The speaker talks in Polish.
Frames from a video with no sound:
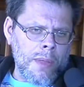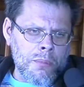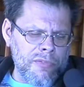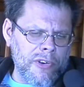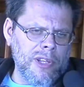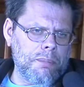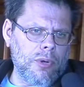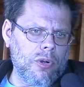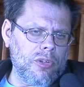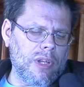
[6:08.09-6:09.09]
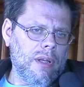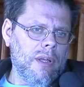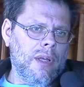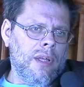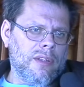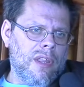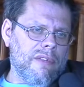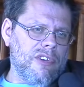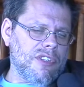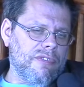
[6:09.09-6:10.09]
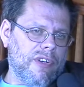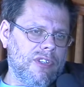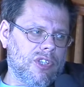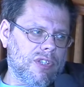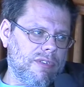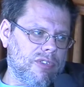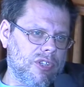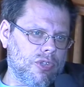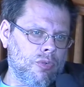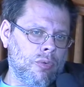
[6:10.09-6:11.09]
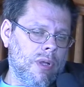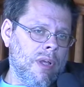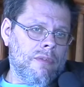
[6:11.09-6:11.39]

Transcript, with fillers: Była fajna pogoda. Ten rewelac najfajniejszy we wrześniu.